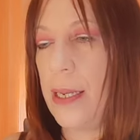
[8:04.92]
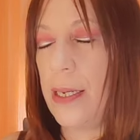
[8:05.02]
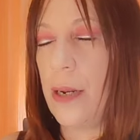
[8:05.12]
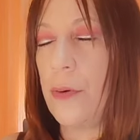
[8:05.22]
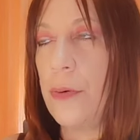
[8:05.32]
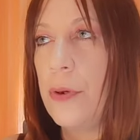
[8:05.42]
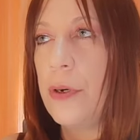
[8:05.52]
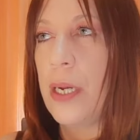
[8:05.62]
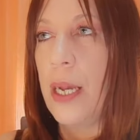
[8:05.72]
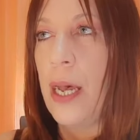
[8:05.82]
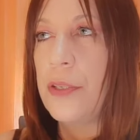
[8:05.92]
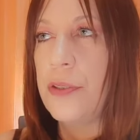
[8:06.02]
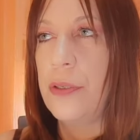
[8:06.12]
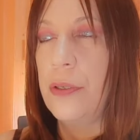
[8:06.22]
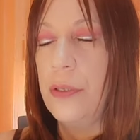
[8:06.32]
en algunos
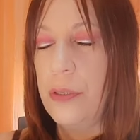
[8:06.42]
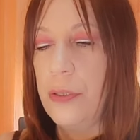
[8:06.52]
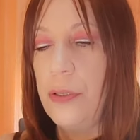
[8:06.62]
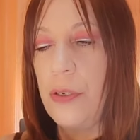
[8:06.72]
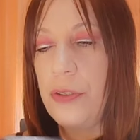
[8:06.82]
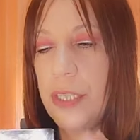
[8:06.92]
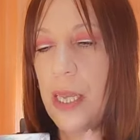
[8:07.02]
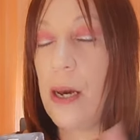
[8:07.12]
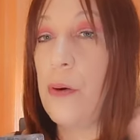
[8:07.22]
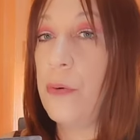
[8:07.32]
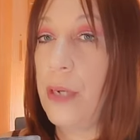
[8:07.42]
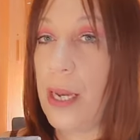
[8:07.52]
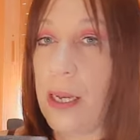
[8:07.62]
casos no sea una